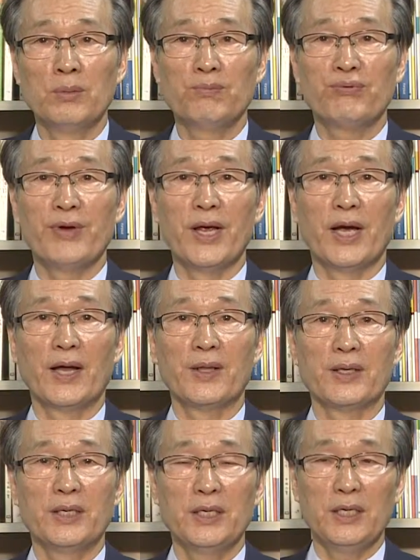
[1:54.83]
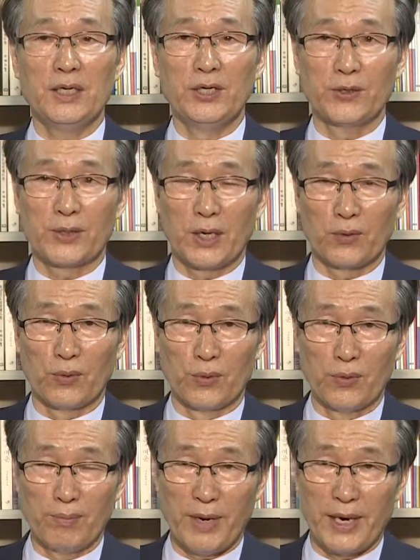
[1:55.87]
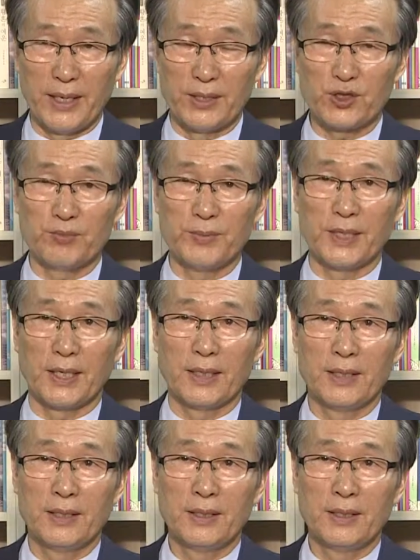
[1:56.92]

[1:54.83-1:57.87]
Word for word: 불행한 일이었다고 말했습니다.